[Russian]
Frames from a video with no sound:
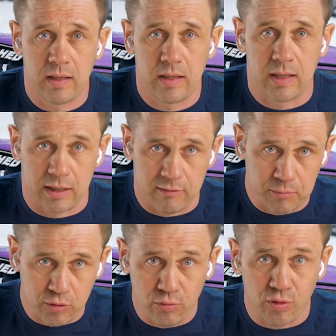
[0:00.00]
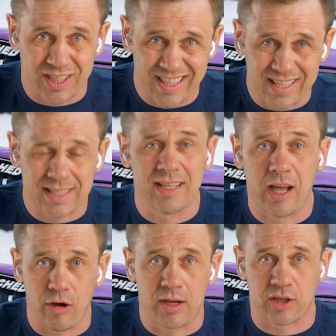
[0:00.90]
Она вам тоже, я
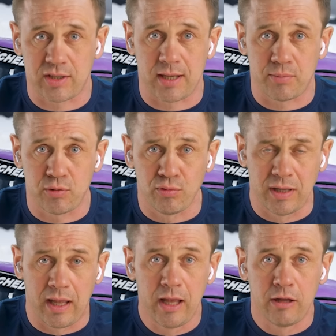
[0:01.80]
знаю, кажется абсурдной,